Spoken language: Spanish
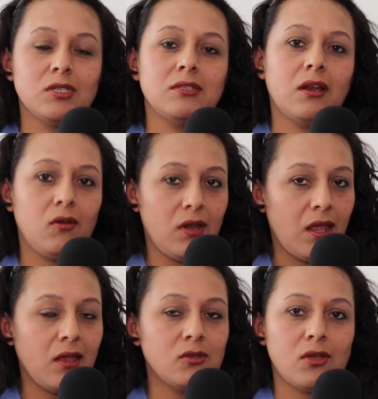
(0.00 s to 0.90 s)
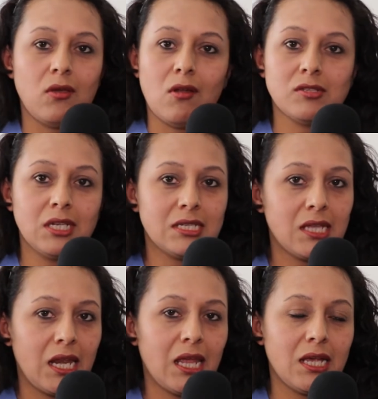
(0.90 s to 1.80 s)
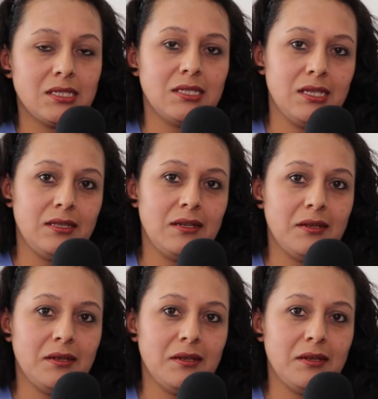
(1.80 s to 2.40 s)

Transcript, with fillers: estar con ellos, ayudarlos en las tareas, etcétera.